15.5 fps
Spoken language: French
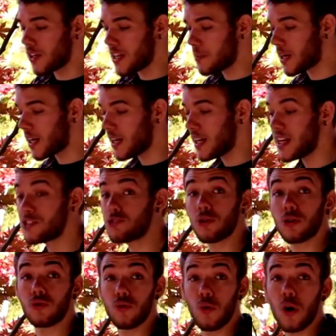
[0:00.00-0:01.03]
temps libre et
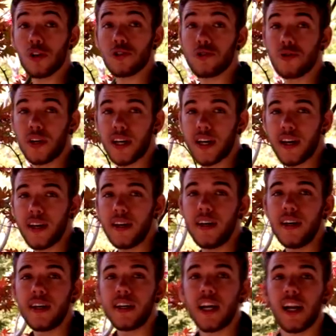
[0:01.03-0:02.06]
surtout en secret,
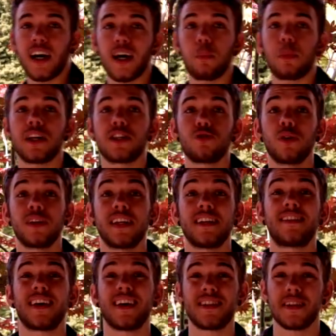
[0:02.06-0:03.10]
car la répression
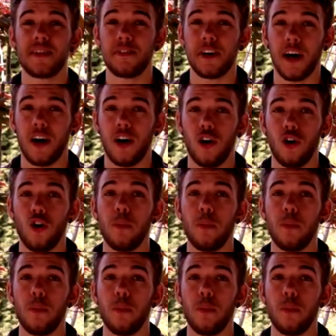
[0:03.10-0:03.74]
était très sévère.